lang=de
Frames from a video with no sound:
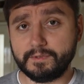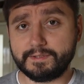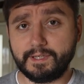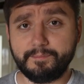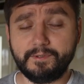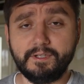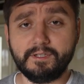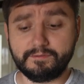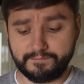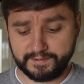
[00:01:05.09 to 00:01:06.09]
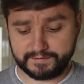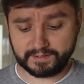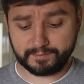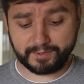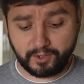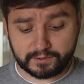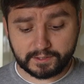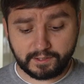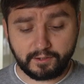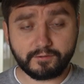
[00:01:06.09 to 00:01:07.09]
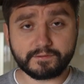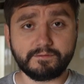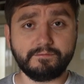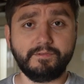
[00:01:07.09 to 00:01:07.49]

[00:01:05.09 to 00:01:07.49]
ich habe die Fenster gebraucht gekauft,